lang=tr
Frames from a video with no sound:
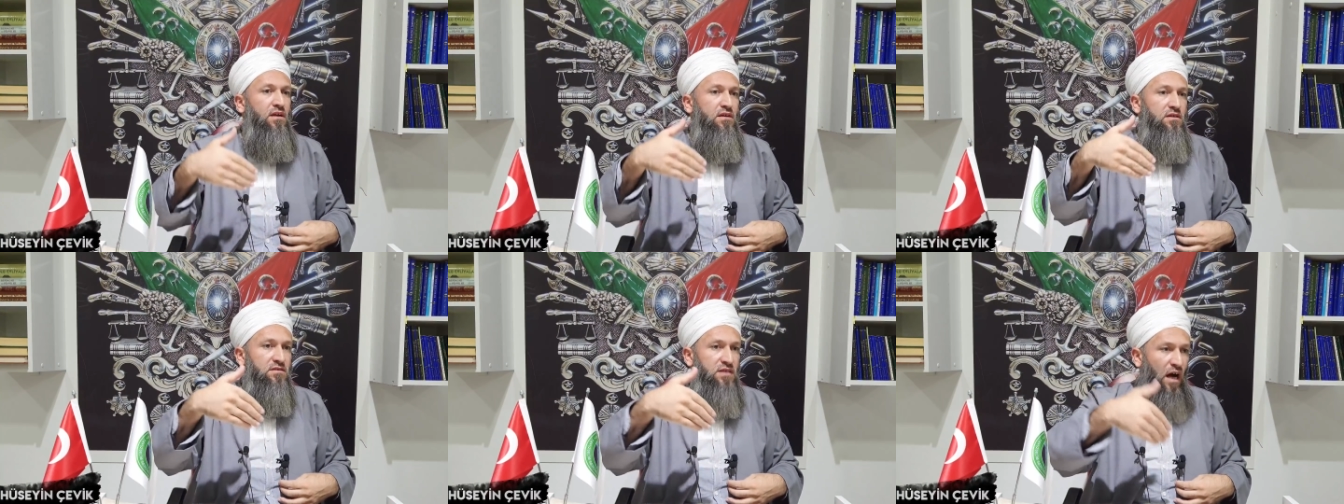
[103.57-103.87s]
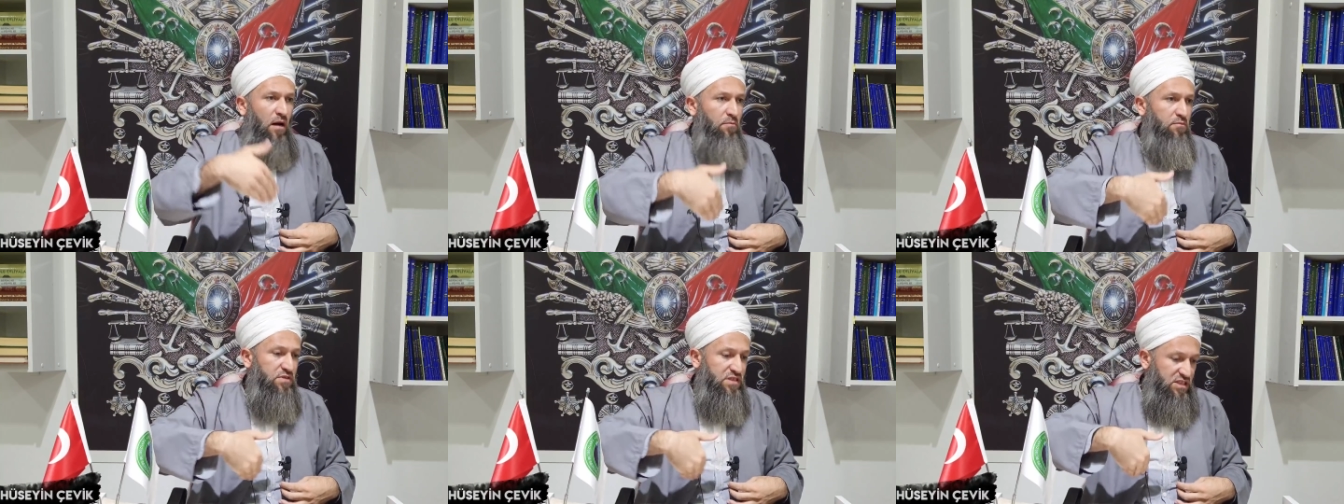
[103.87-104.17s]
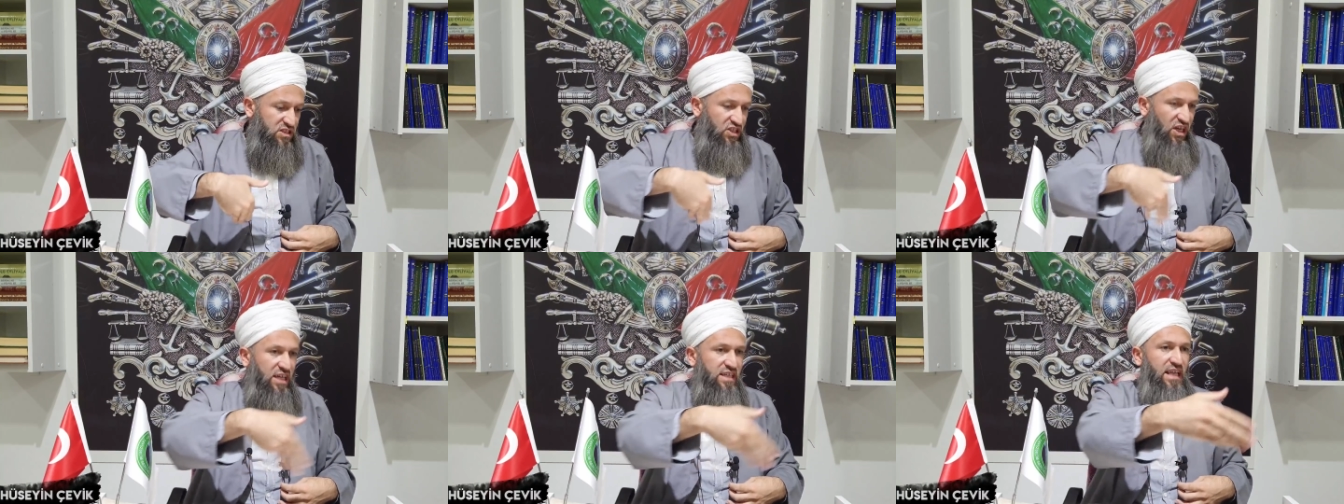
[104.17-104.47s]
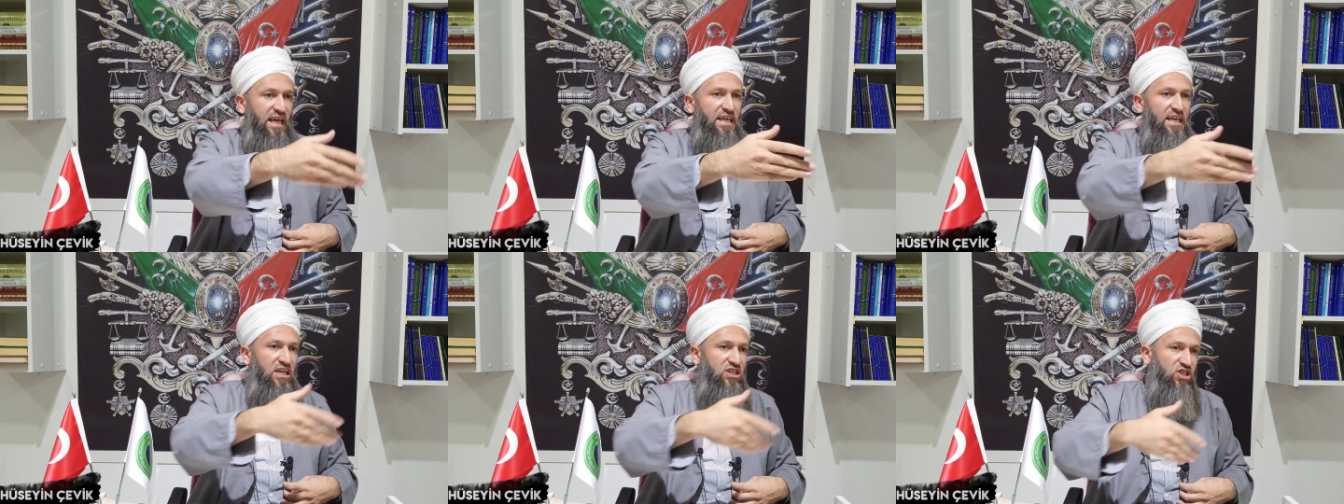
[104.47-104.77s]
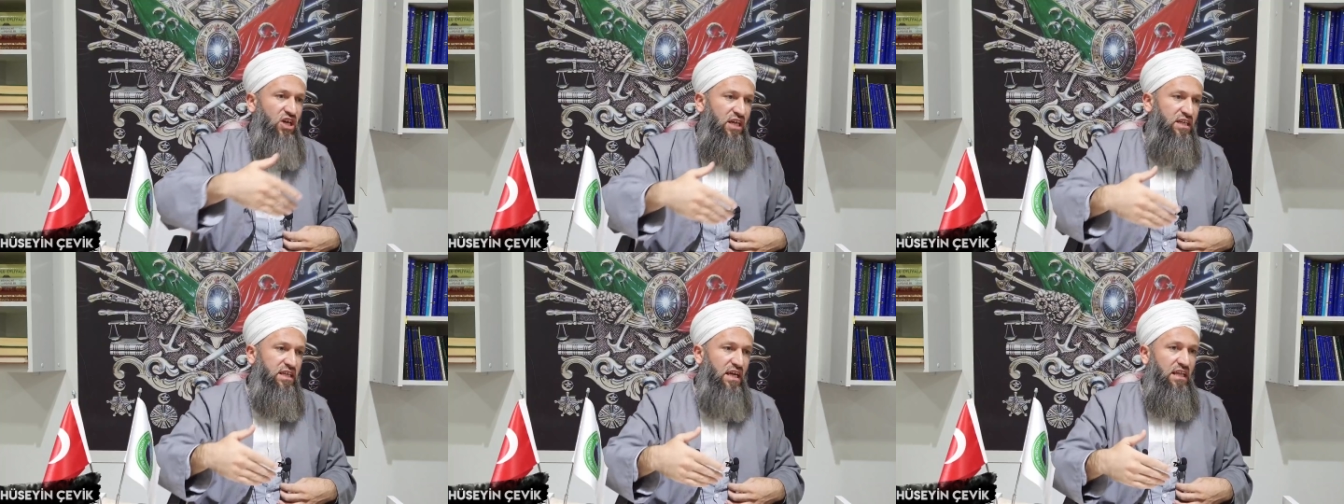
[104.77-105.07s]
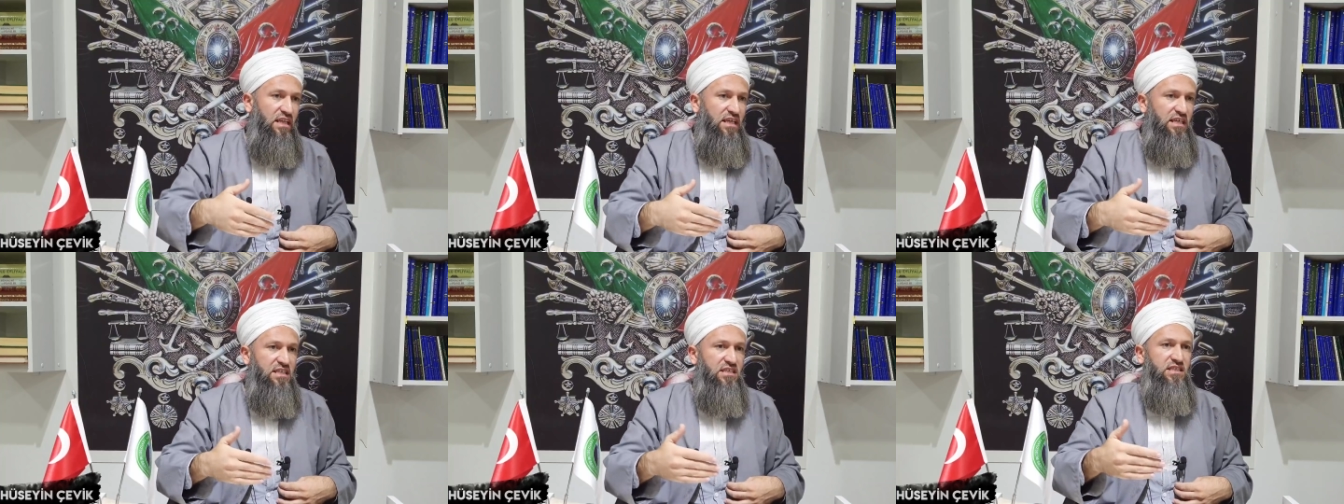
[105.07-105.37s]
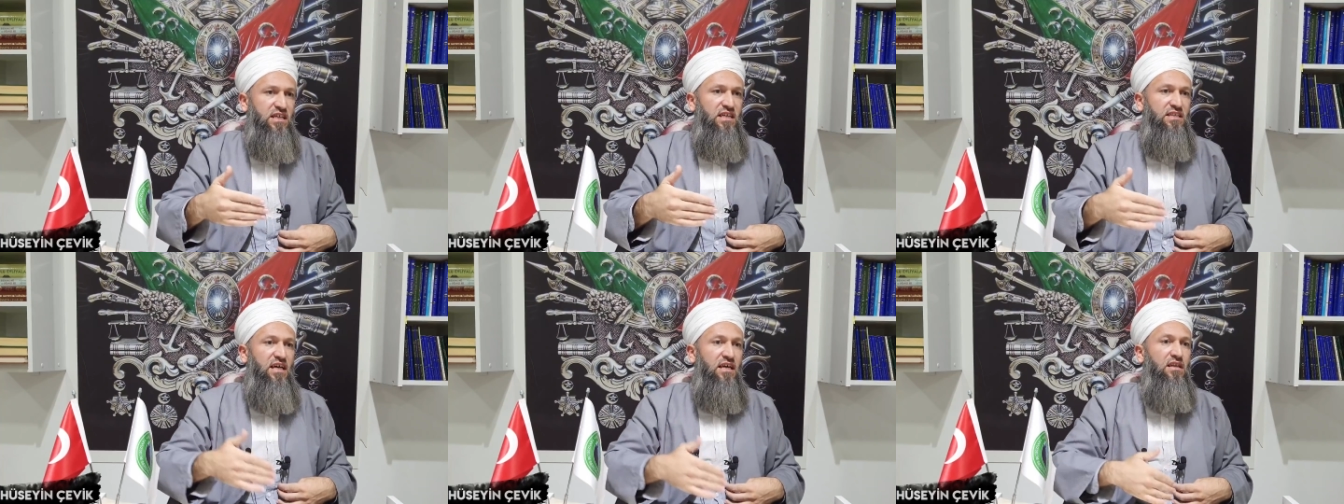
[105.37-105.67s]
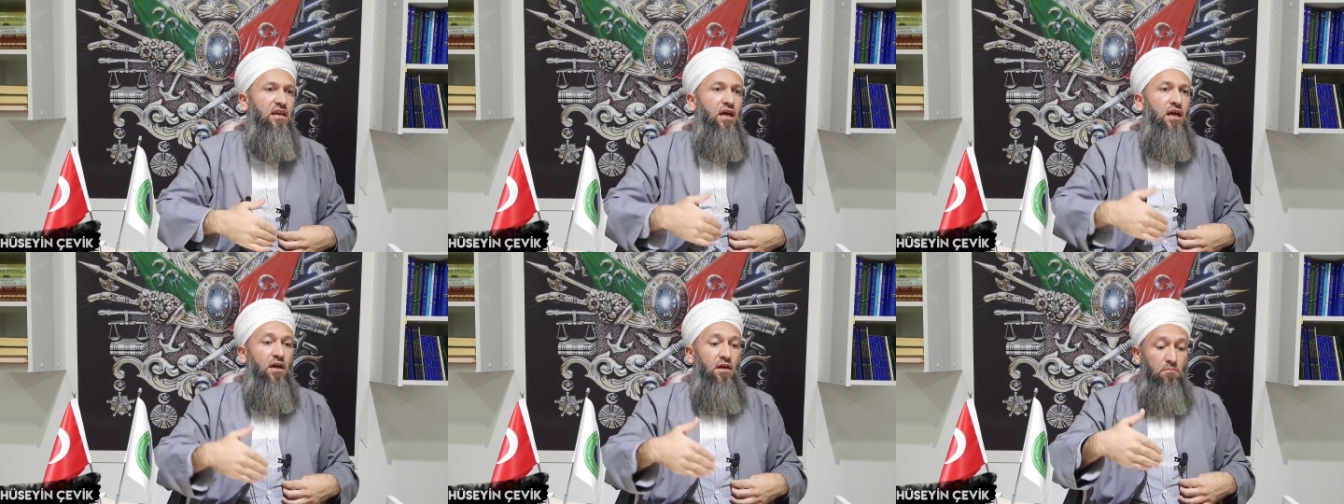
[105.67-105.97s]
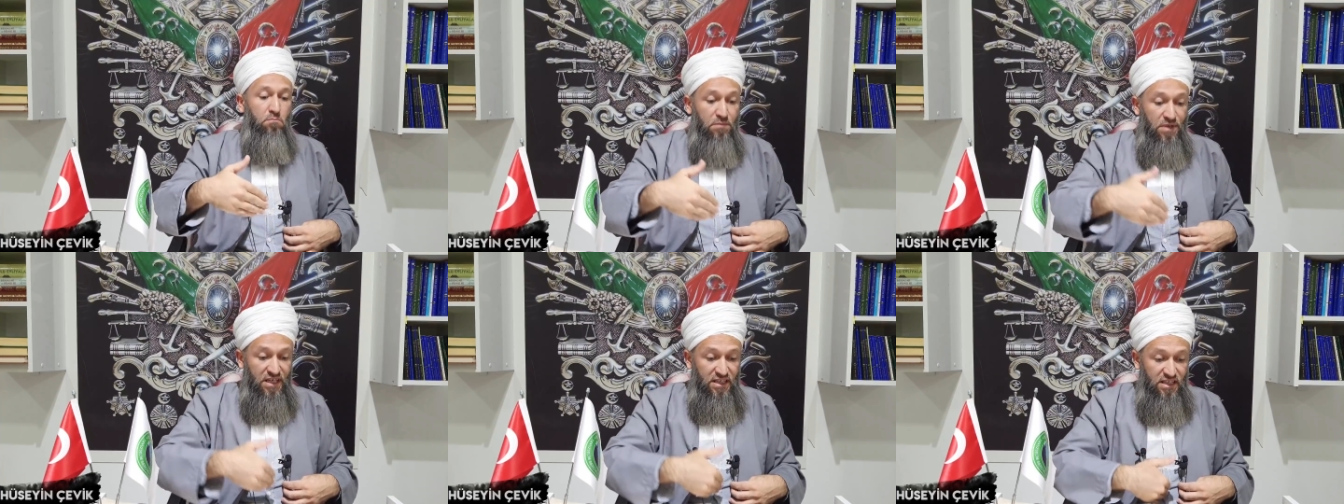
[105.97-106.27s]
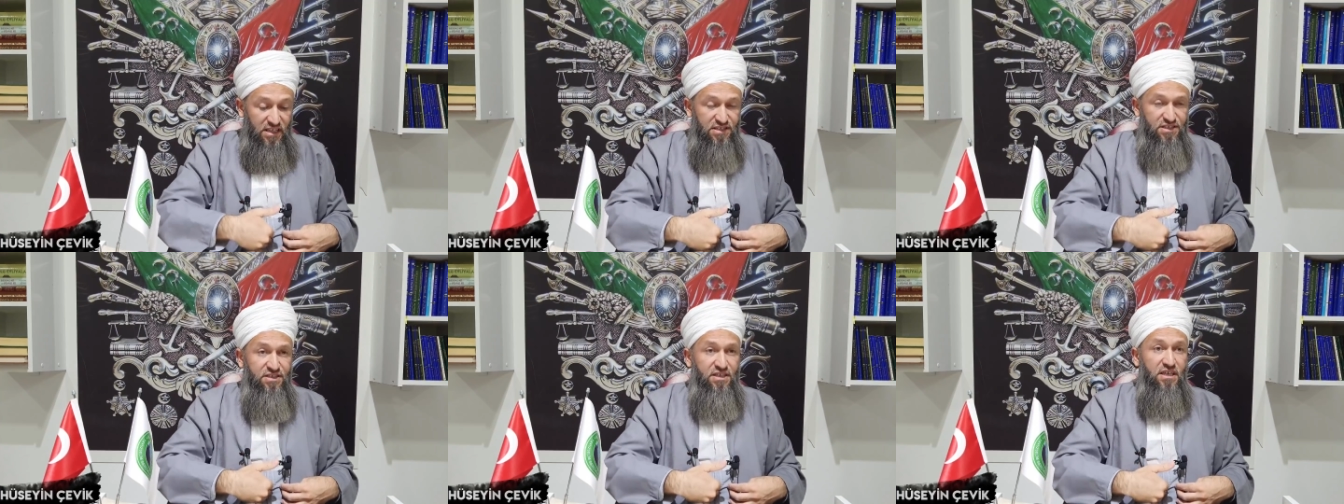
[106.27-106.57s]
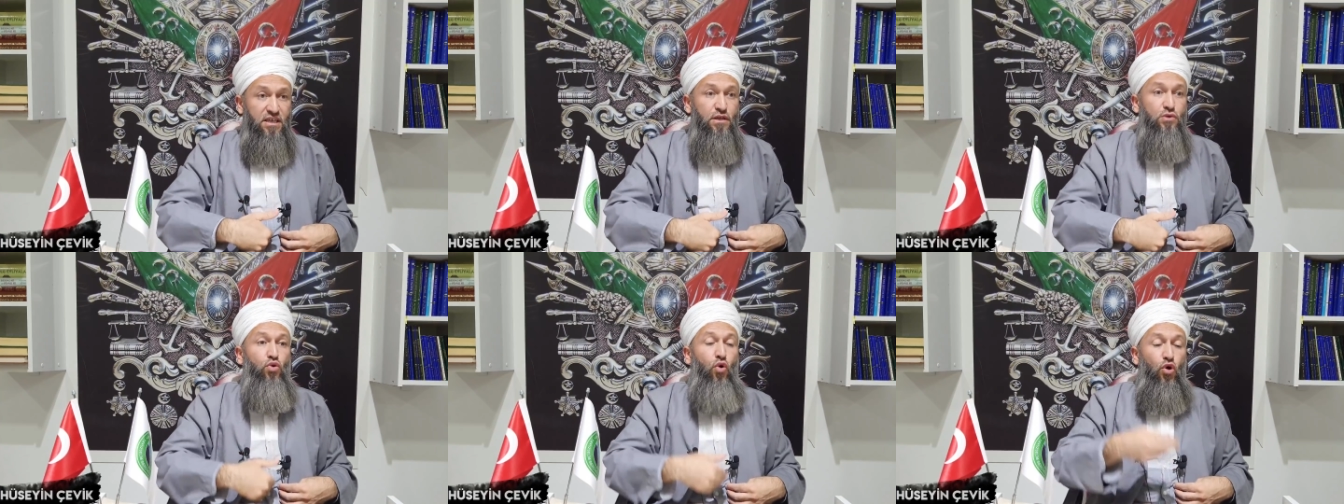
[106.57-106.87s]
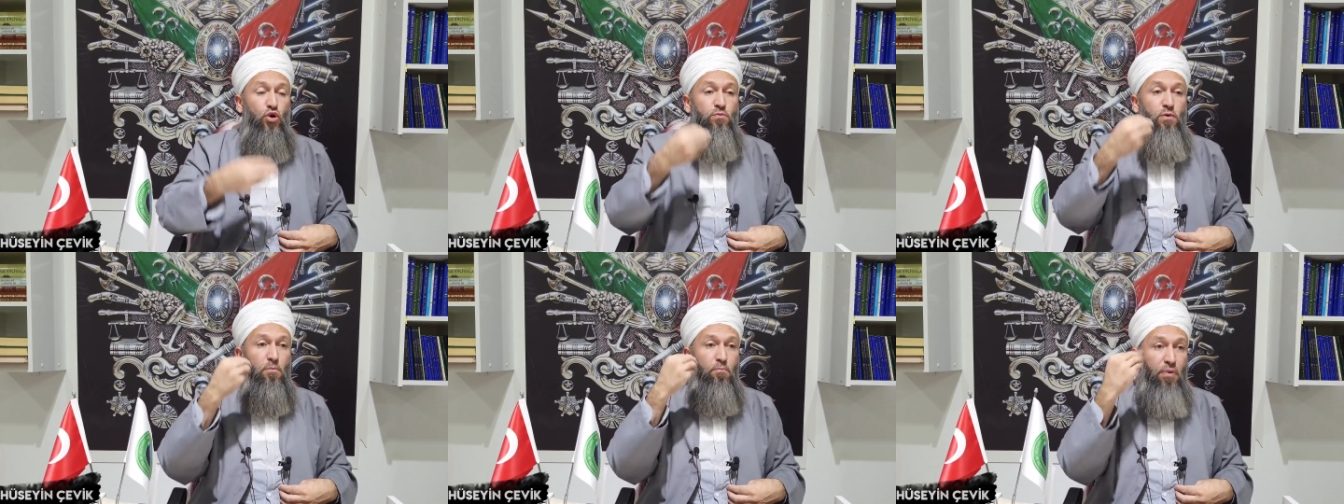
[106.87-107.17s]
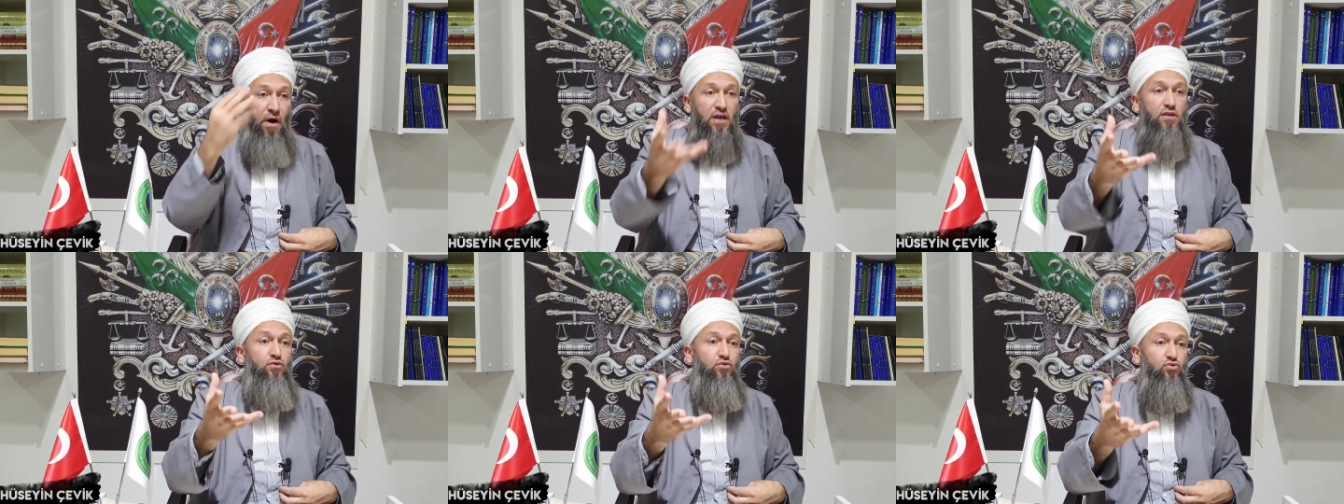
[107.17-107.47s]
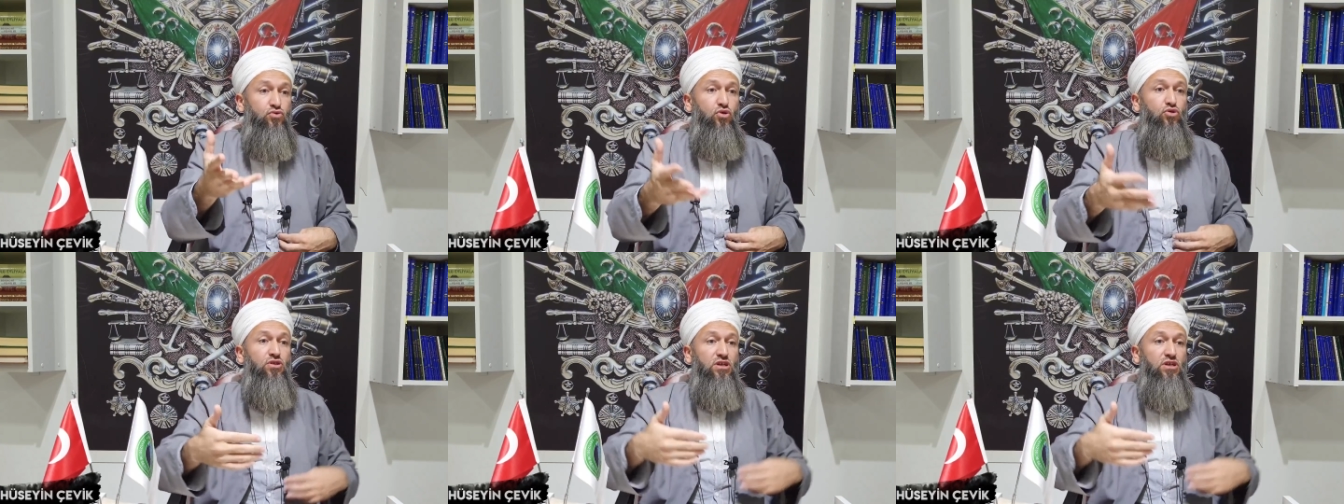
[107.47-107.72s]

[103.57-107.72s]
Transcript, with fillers: Tam şeyden geçerken X-ray'den midesindeki torba patlıyor.